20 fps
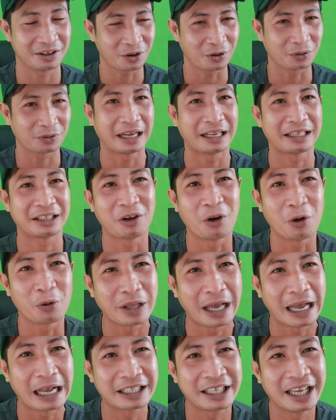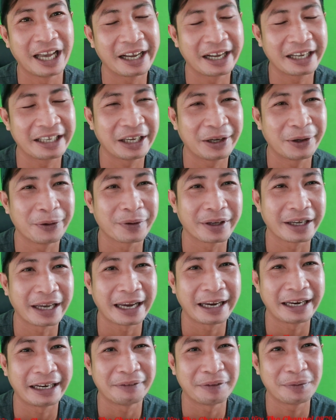Cô ta cô ta chơi cái chiêu này
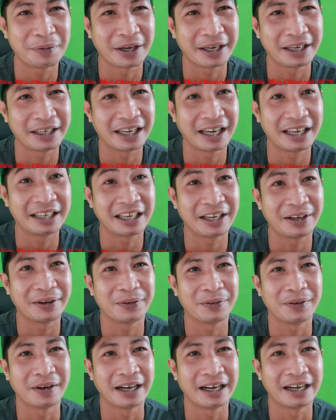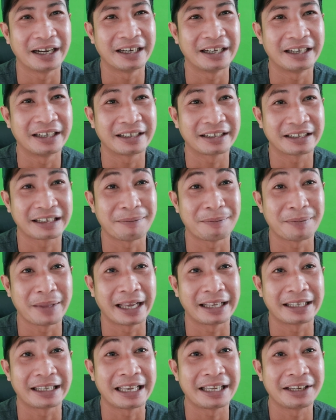hay nè quý vị, chơi chiêu mà cầm
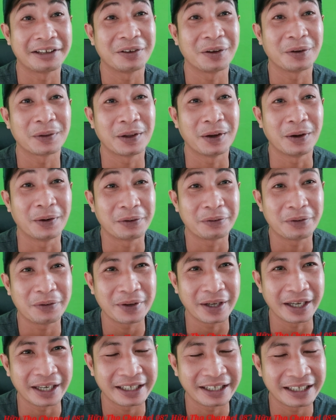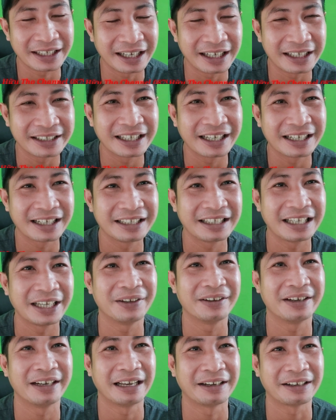đèn chạy trước ô tô đó quý vị. Đó, chơi cái
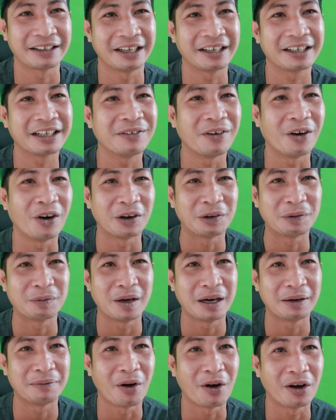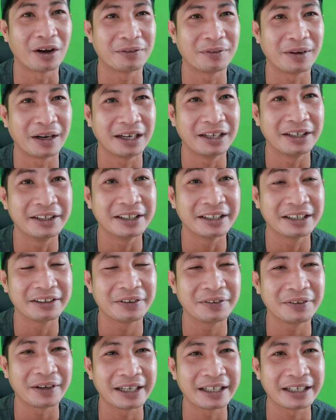chiêu này là những cái bọn mà bọn mà lương đó
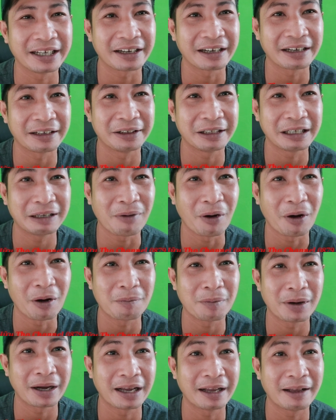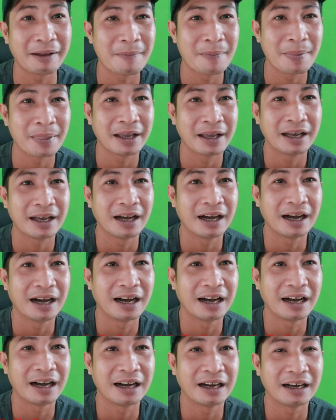quý vị, hoặc là những cái bọn mà
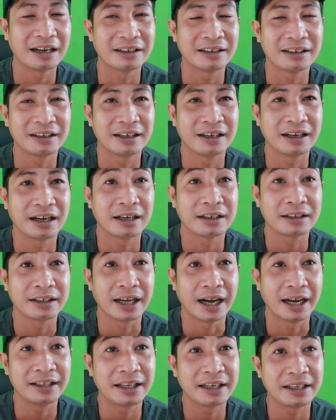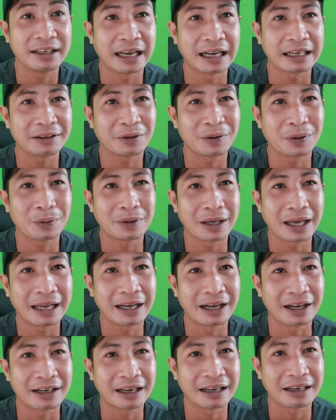à, à, gửi tin nhắn cho cô ta
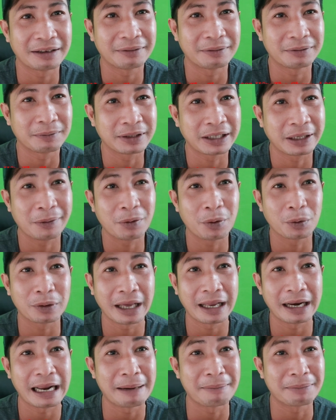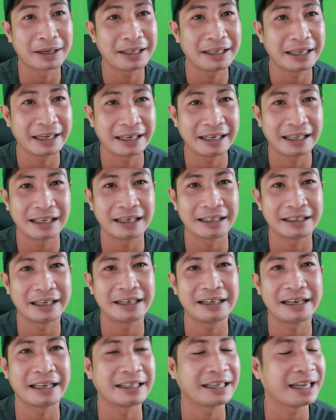hoặc là kêu cô ta làm cái gì đó là
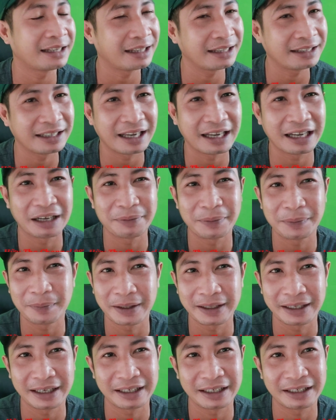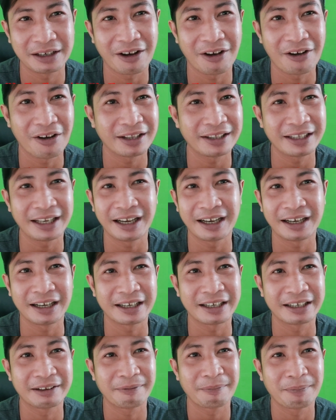chuyến này chết hết trơn rồi quý vị ơi, no hết trơn
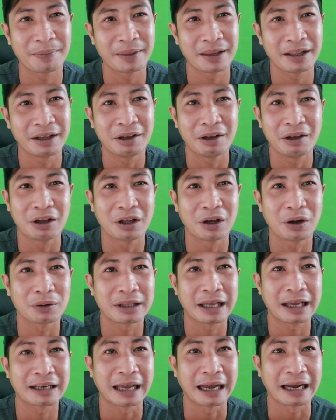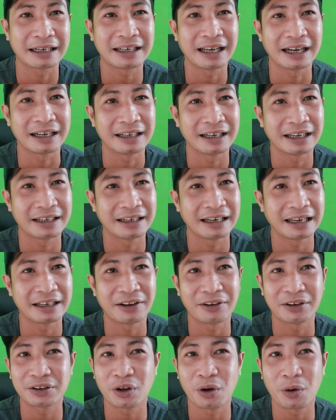rồi. Cô ta thẳng thừng lên là
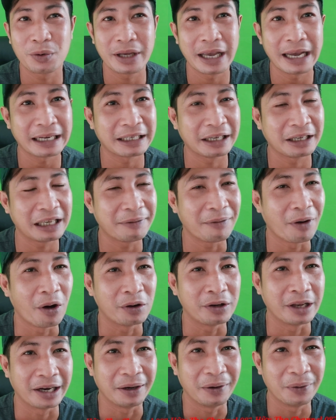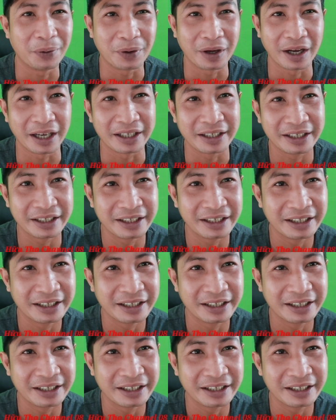nói tố giác những cái bọn này luôn rồi.